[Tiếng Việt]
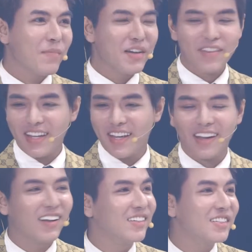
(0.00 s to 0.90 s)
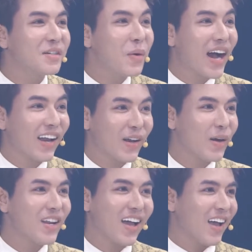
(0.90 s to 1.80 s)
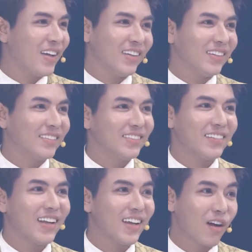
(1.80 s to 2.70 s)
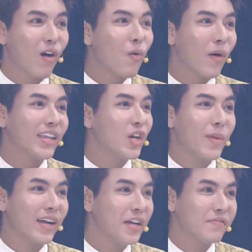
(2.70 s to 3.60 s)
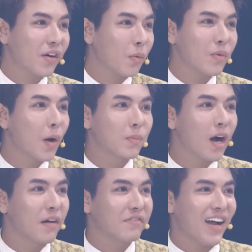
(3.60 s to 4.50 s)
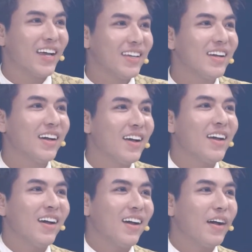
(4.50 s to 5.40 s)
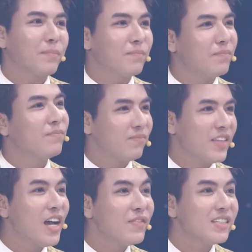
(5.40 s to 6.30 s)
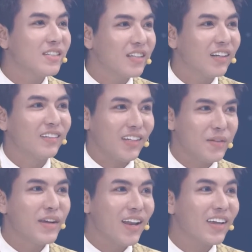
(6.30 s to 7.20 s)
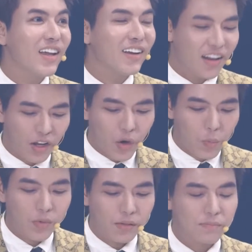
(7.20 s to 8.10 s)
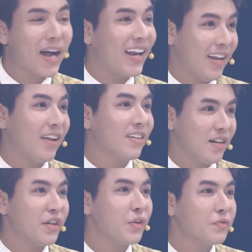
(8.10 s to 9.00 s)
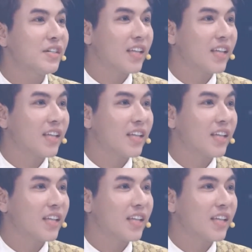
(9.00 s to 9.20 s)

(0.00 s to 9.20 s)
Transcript: bởi vì lần trước Khoa đã nói là anh đã có quá nhiều bài hit và cũng không cần phải um, đến với chương trình thì hiếu nghĩ là cái nhận định đó đúng đó bài này nên gửi cho nu phước